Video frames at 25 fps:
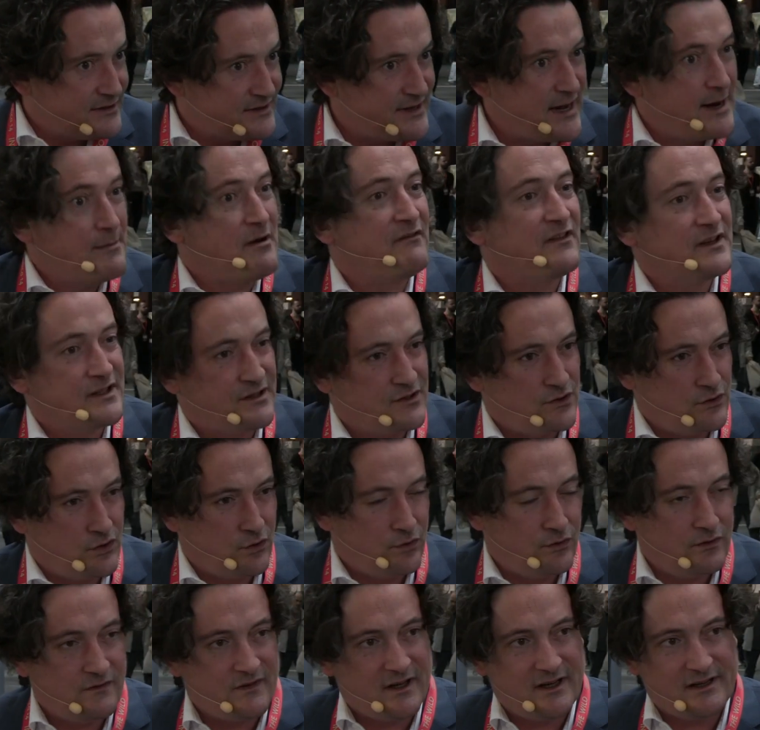selber was zu
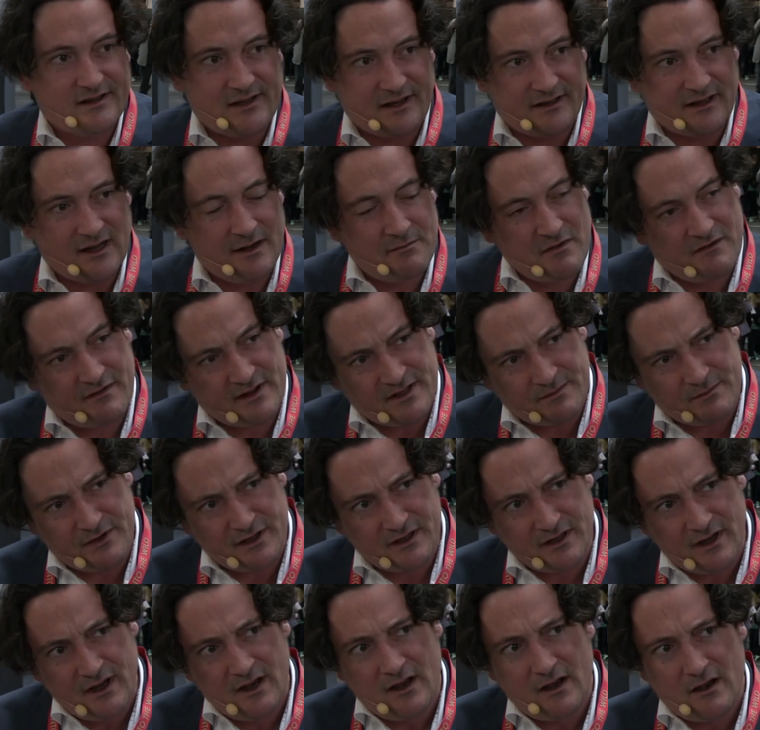tun, weil es hat ja immer was
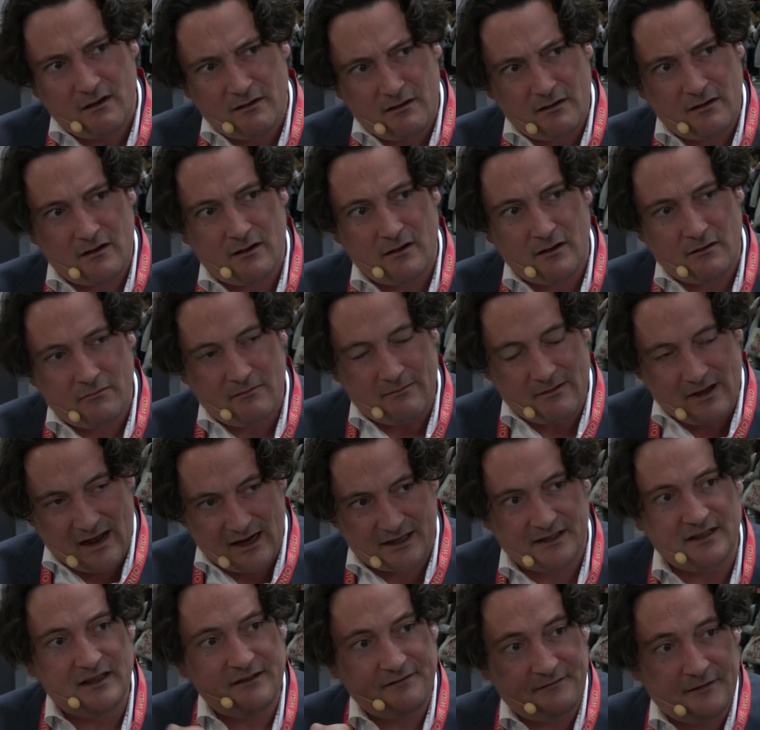mit äh,
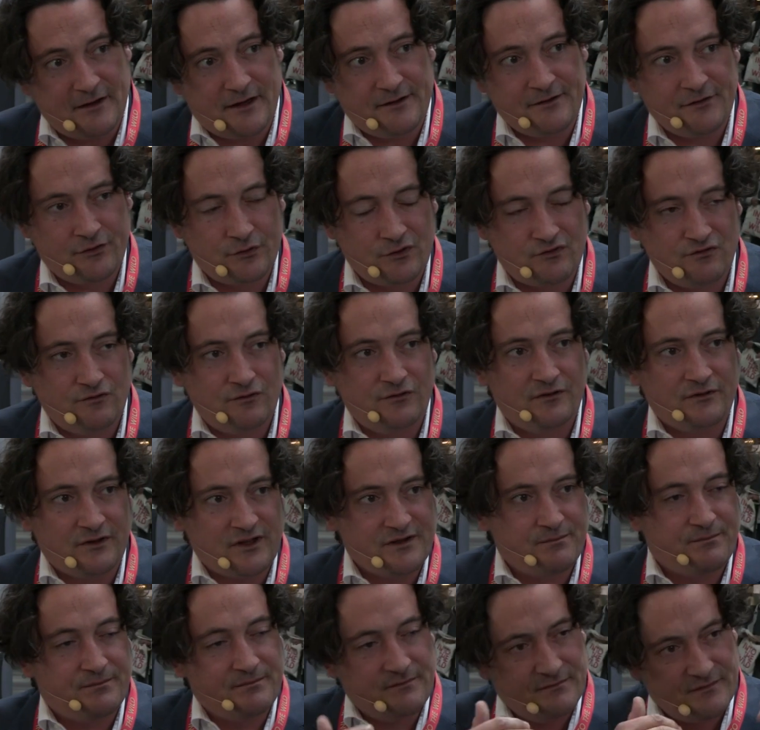Aktivwerden zu tun und
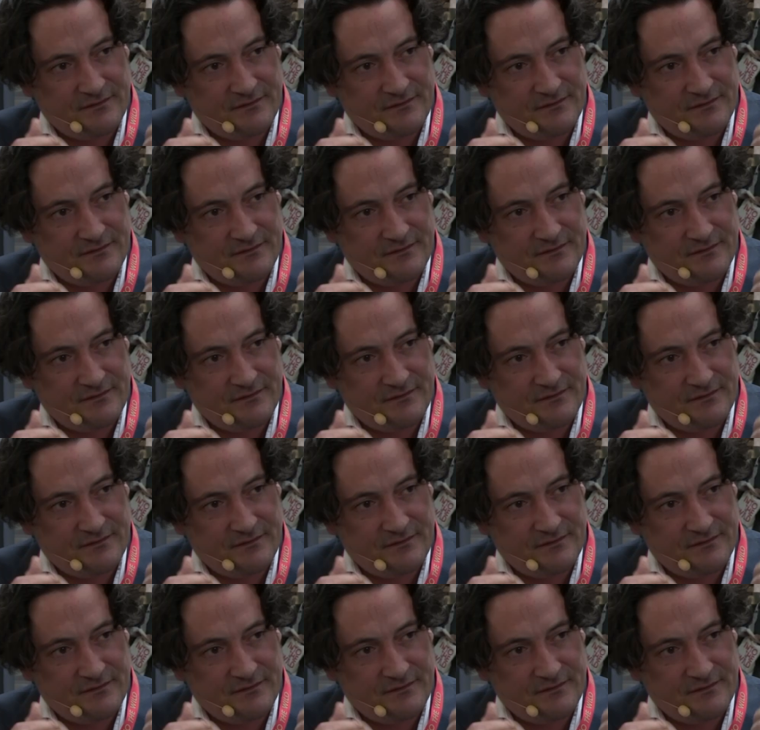das